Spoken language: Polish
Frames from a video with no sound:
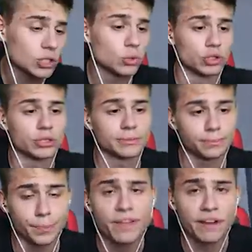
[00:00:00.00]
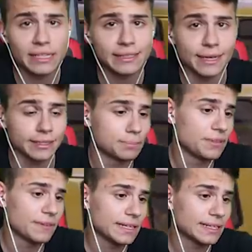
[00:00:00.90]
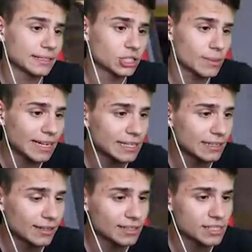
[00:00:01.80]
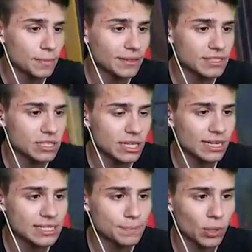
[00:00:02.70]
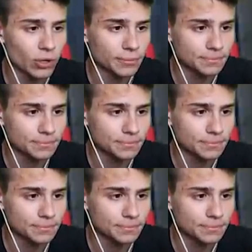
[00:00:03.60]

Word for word: No cóż, bywa i tak, bywa i tak. Trzeba kilka razy sprawdzać, ale spoko.